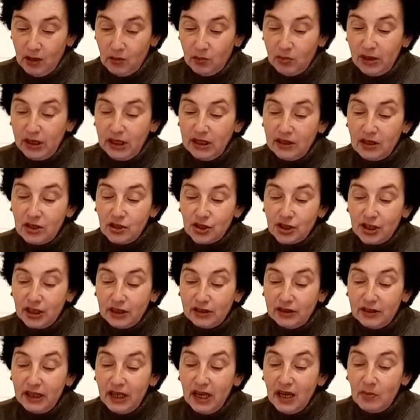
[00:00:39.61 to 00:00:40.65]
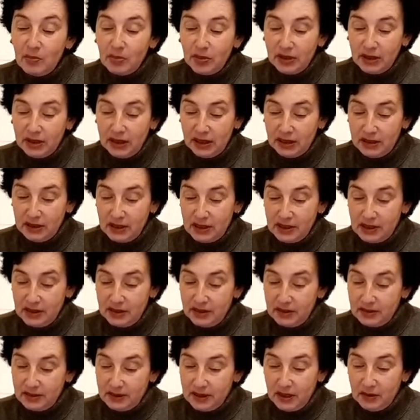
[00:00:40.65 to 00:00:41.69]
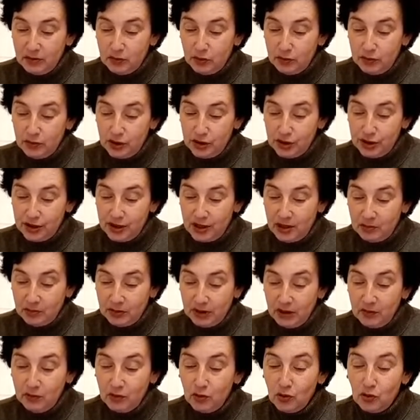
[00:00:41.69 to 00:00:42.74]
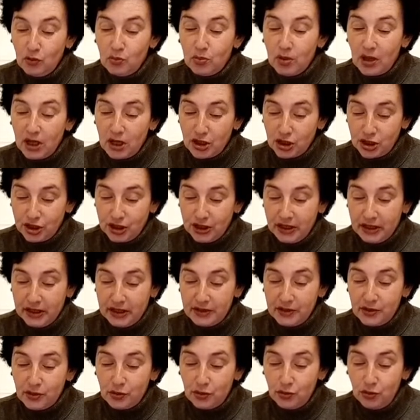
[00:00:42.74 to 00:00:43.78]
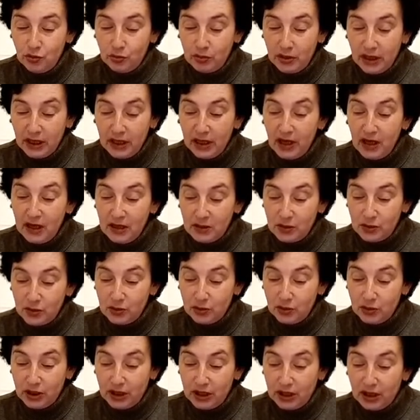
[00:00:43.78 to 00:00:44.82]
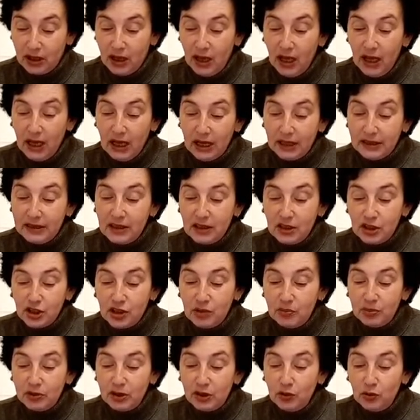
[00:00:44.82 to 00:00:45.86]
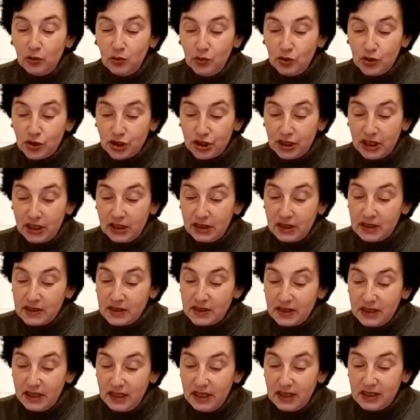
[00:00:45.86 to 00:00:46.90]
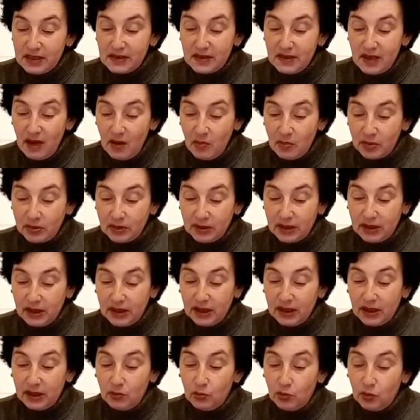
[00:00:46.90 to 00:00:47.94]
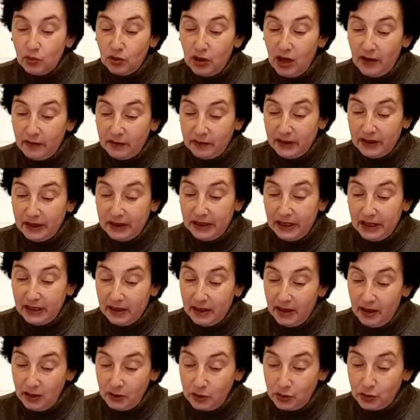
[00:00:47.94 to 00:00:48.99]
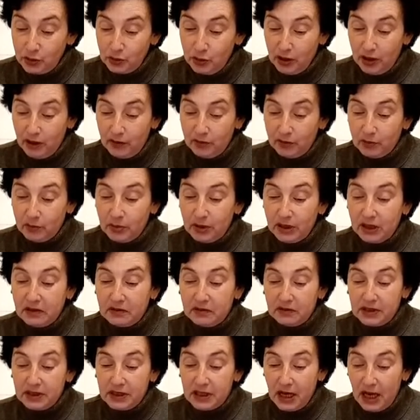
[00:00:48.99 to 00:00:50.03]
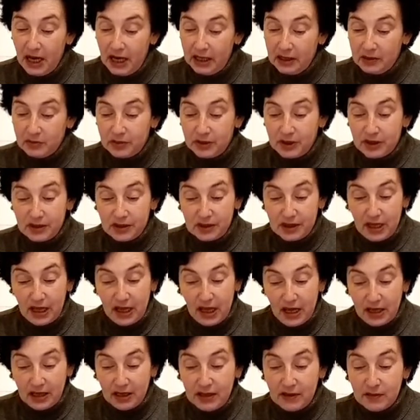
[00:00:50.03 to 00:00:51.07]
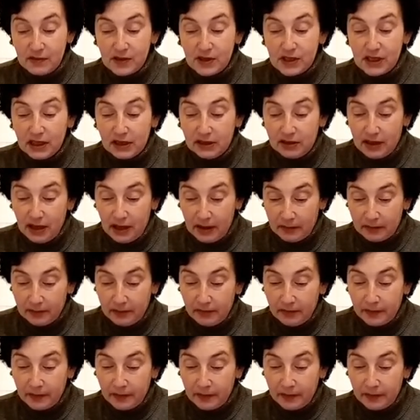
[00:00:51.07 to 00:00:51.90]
Полиночка трепетно относилась к его вещам, его рубашки, костюмы и галстуки, а также платочки и носки, и запонки и булавки для галстуков были в идеальном состоянии всегда.